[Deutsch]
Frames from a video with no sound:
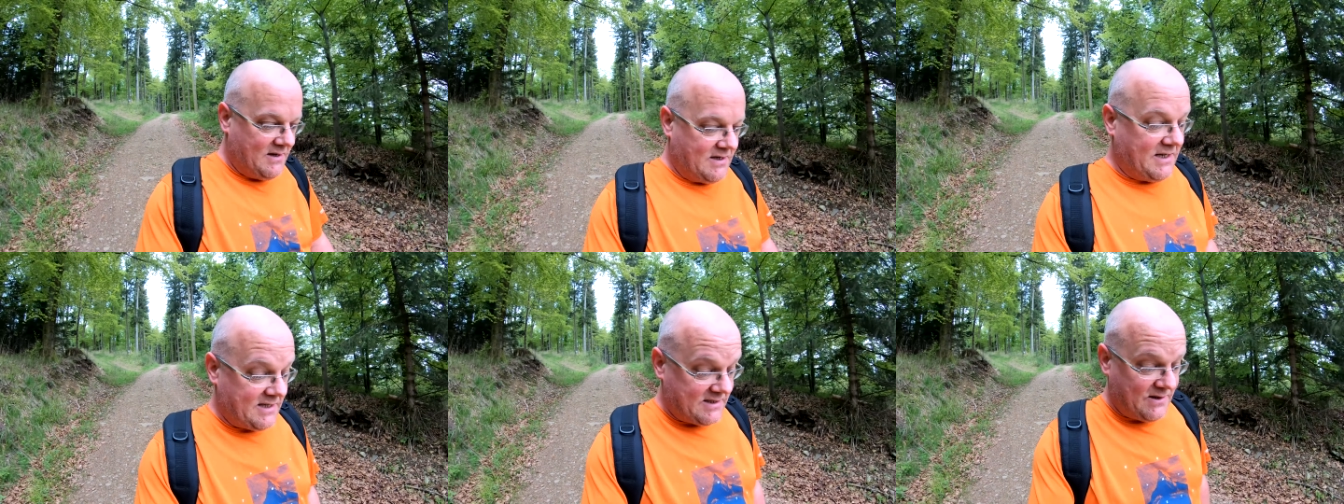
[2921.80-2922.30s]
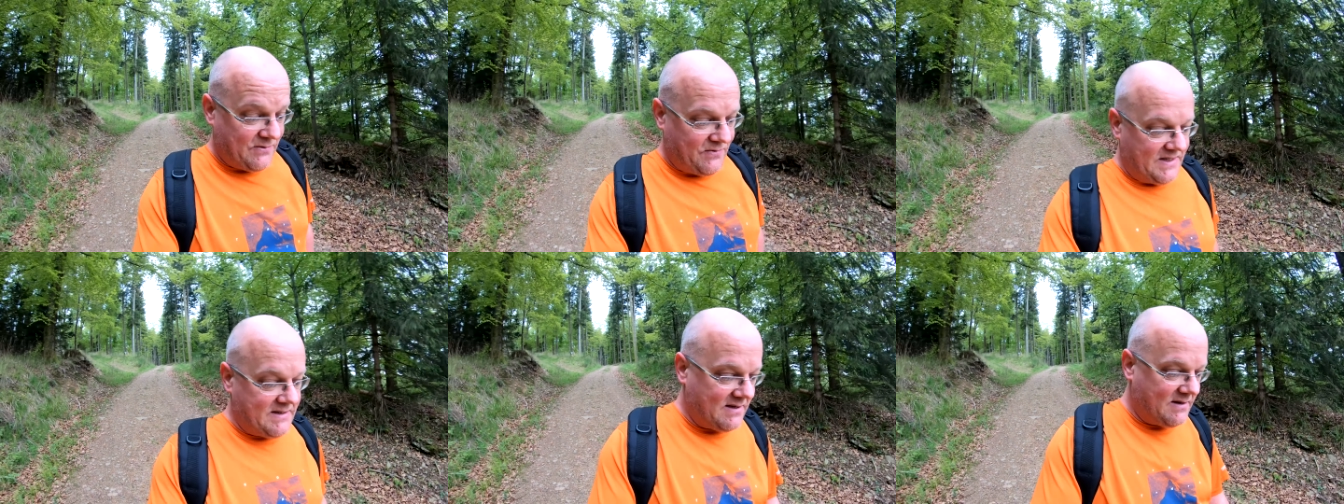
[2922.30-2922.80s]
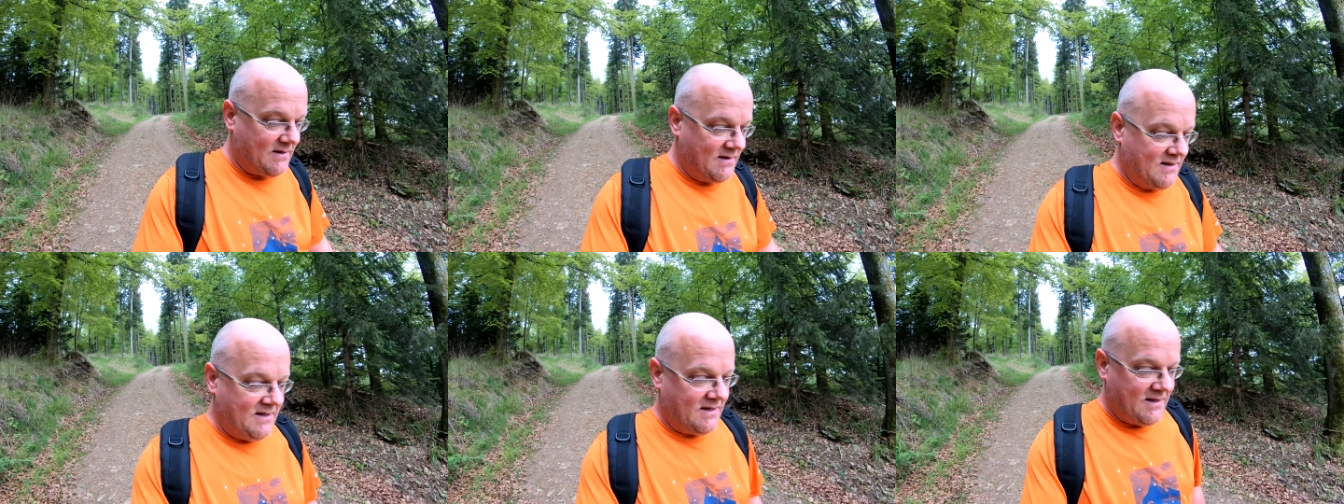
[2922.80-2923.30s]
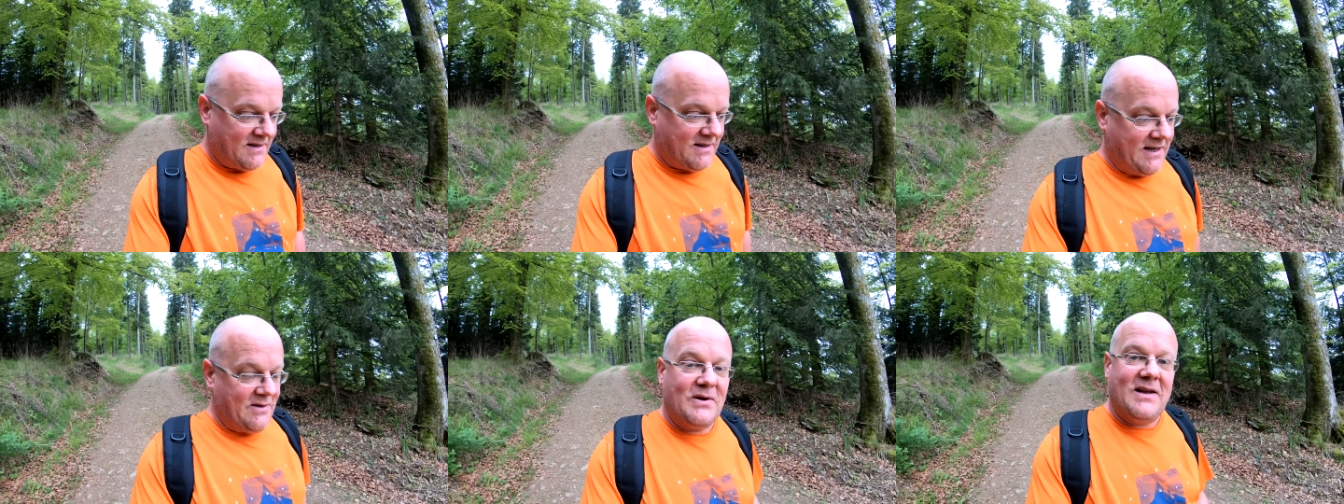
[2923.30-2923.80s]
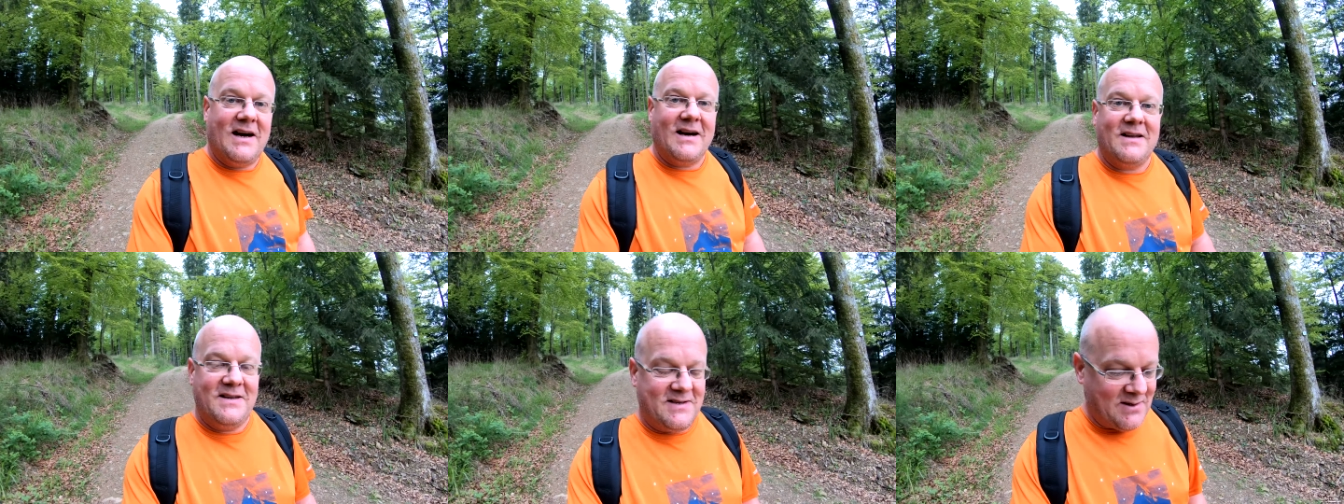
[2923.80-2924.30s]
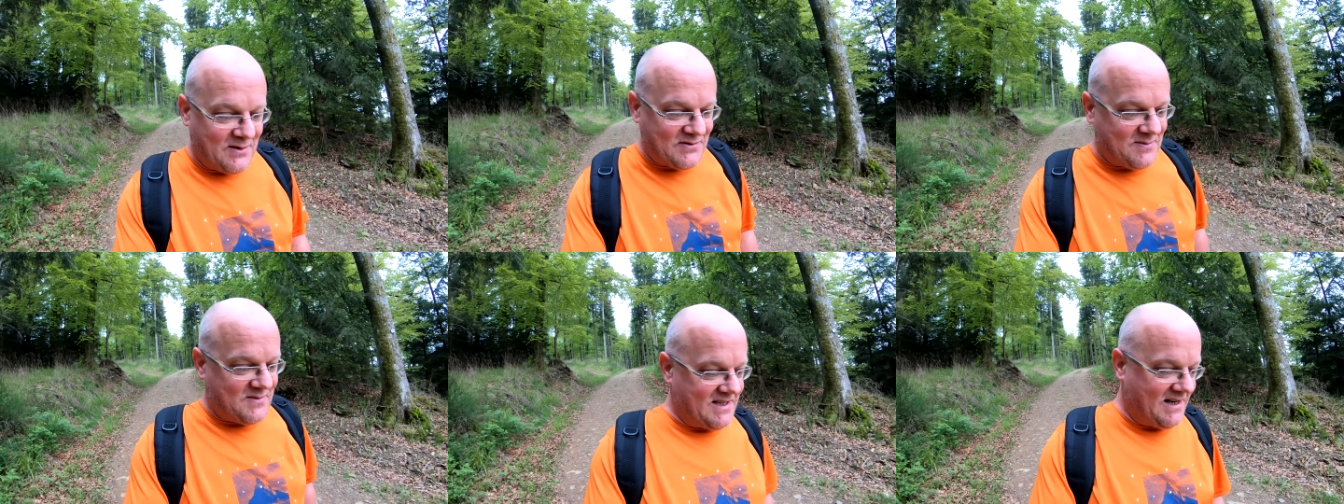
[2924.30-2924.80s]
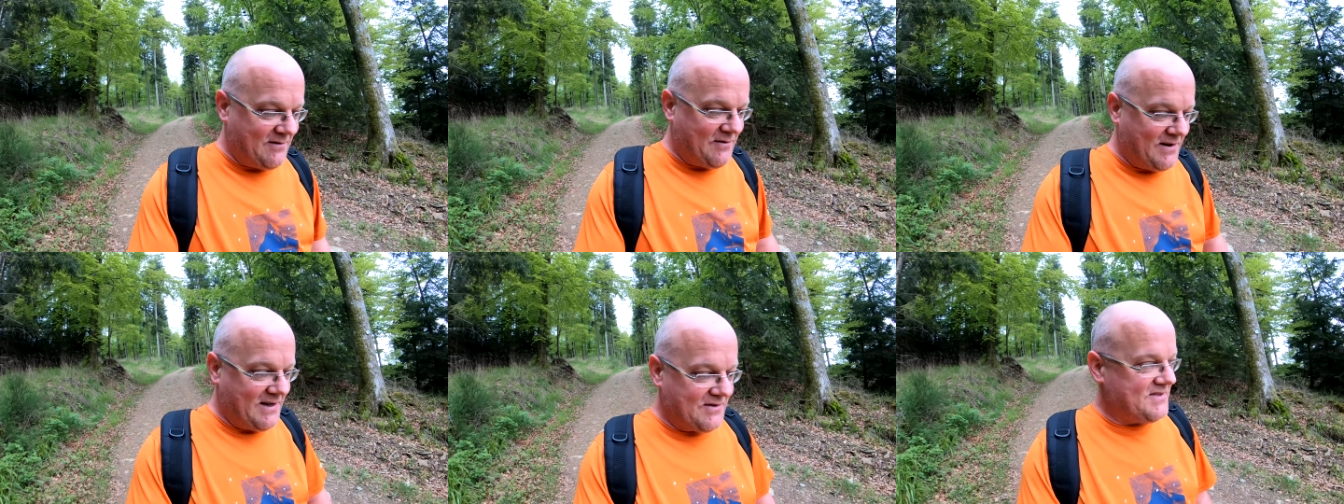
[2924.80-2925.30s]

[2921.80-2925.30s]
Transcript: richtig fit, gehe noch lange nicht auf dem Zahnfleisch.